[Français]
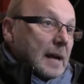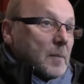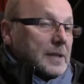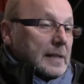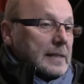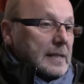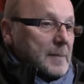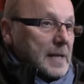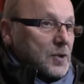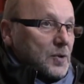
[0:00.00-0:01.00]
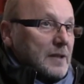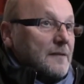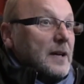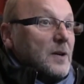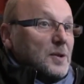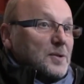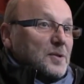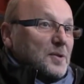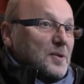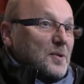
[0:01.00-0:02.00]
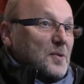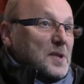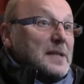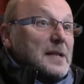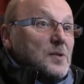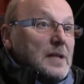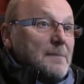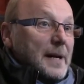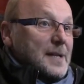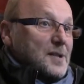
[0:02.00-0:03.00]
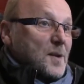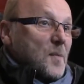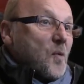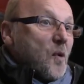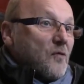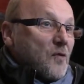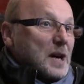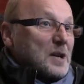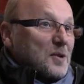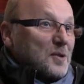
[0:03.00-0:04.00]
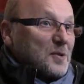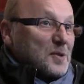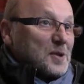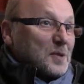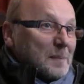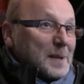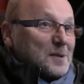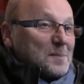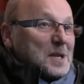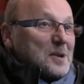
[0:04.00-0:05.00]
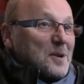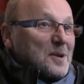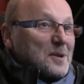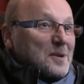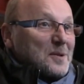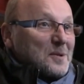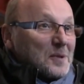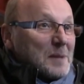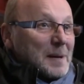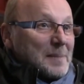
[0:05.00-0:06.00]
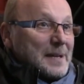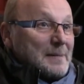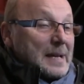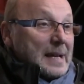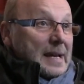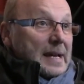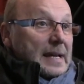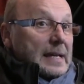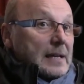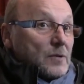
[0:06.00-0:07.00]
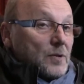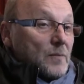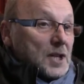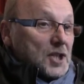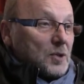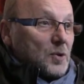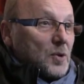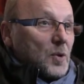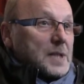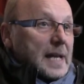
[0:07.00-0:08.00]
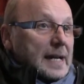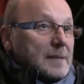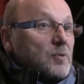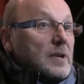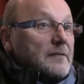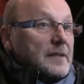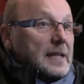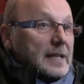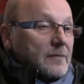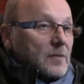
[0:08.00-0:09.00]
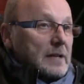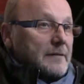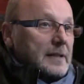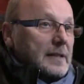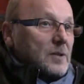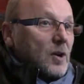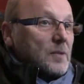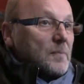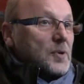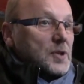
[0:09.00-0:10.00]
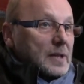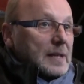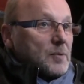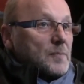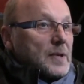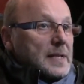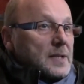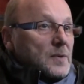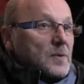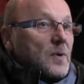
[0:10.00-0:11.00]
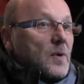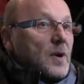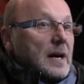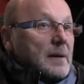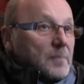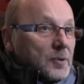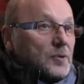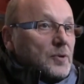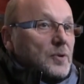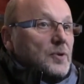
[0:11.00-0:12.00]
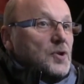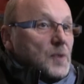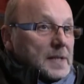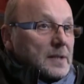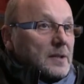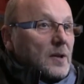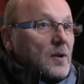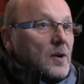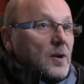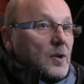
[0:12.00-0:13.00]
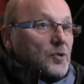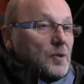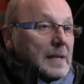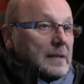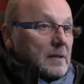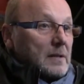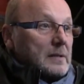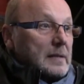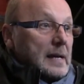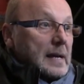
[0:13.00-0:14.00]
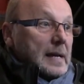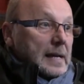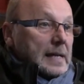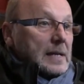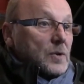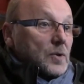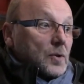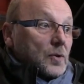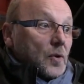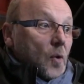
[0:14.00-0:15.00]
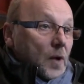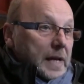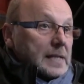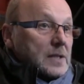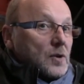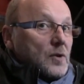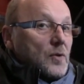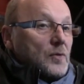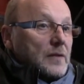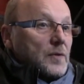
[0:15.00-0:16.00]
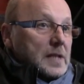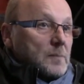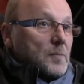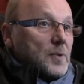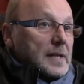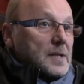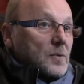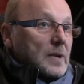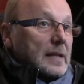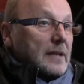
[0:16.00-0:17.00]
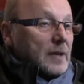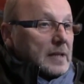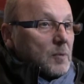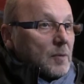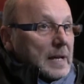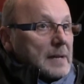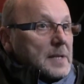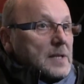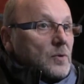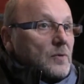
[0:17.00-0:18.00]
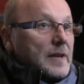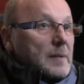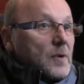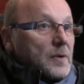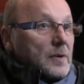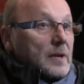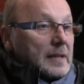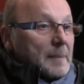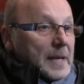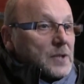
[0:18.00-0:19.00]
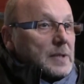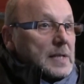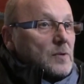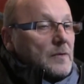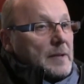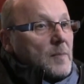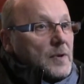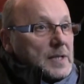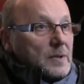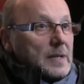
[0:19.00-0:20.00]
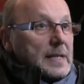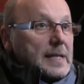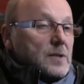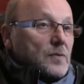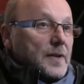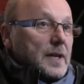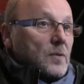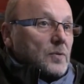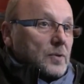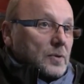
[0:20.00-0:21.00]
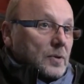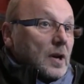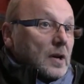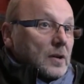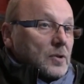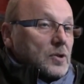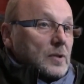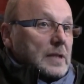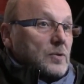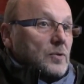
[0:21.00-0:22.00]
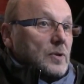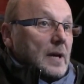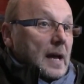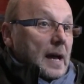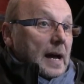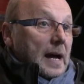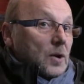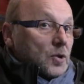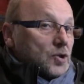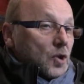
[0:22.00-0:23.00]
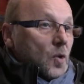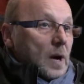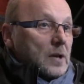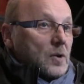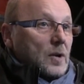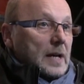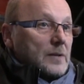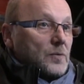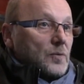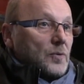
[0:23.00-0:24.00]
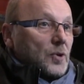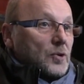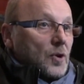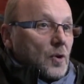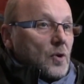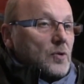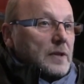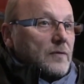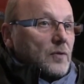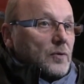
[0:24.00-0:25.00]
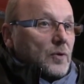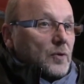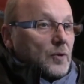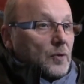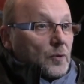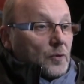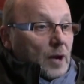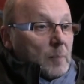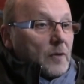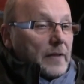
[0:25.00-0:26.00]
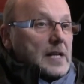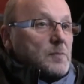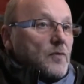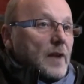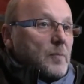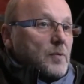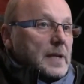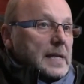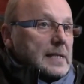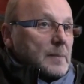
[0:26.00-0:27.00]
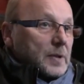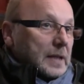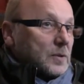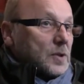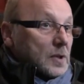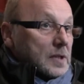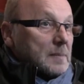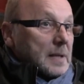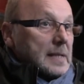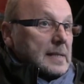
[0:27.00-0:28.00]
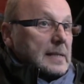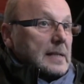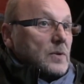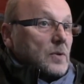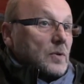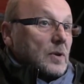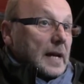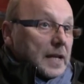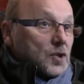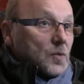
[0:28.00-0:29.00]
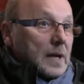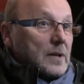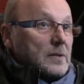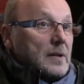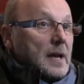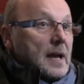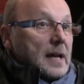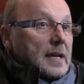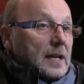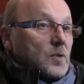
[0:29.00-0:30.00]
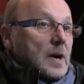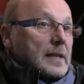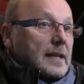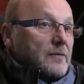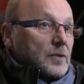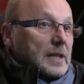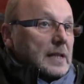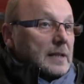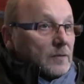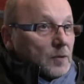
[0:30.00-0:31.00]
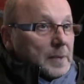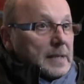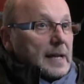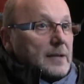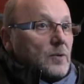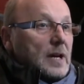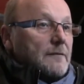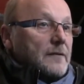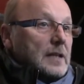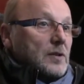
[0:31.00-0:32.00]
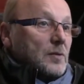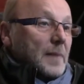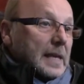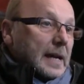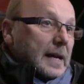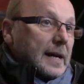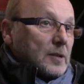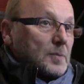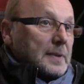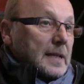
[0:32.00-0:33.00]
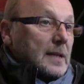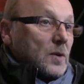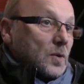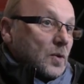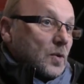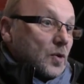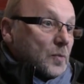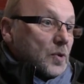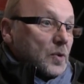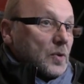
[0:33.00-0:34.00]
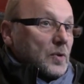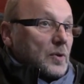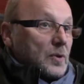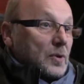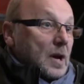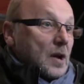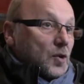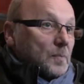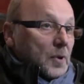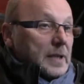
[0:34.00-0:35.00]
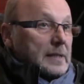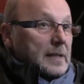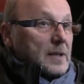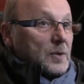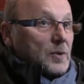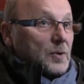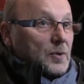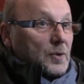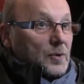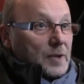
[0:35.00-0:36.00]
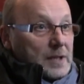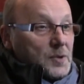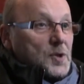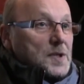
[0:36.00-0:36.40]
La mentalité est bien sûr différente euh, aux États-Unis, par exemple, où on voit que si on n'a pas son psychologue, on n'est pas bien. Et euh, moi, j'ai de grosses craintes pour l'avenir. Hein. Vous l'avez dit, 30% de la population aura plus de 60 ans en 2030. Et euh, on risque, au niveau de cette population-là, d'avoir des problèmes qui seront vraiment, des personnes qui sont vraiment isolées, et qui souffriront de, solitude. Alors, je crois que là, notre rôle au niveau euh, de la province, pouvoir public, c'est peut-être de sensibiliser la région wallonne qu'elle doit intervenir, développer une cartographie de manière à adopter le mieux une politique d'action